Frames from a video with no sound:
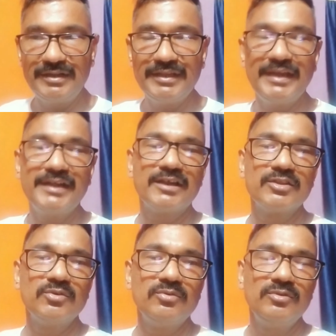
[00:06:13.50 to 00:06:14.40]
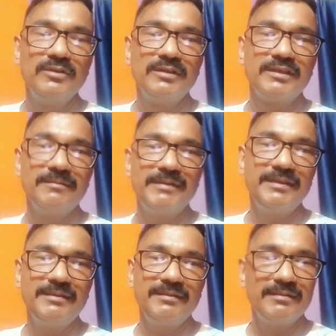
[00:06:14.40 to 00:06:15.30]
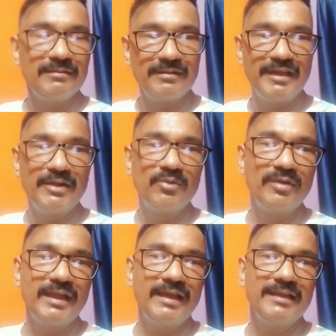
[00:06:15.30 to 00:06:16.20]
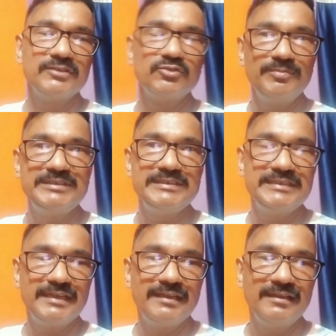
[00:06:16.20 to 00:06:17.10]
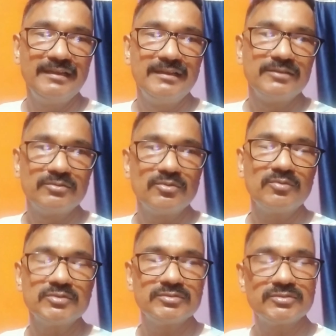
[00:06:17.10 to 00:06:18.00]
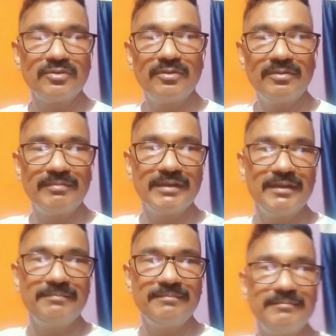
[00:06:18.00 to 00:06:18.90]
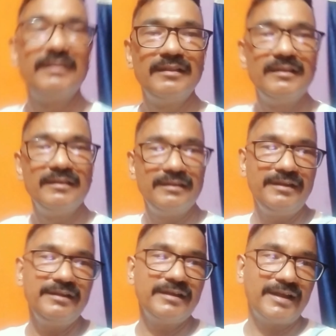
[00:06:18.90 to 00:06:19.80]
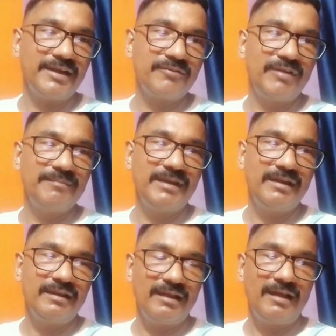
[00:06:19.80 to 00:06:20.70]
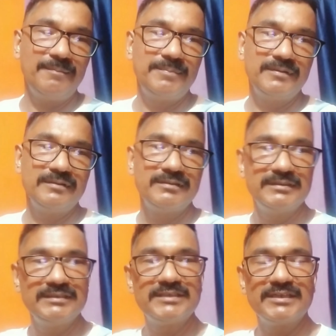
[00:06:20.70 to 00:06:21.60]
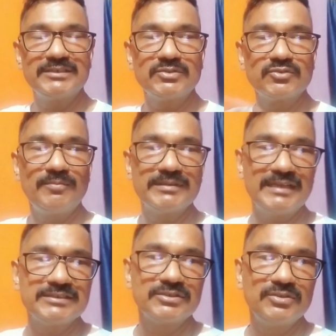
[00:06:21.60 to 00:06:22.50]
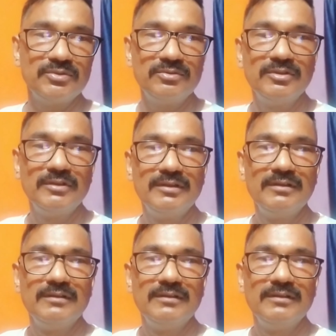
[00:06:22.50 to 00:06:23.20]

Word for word: इंडिकेट कर दो कि भाई डन हो गया है जो भी चीज़ें हैं तो कुछ उसको मतलब इनडायरेक्ट वे में आप इस तरह से उसको बता सकते हो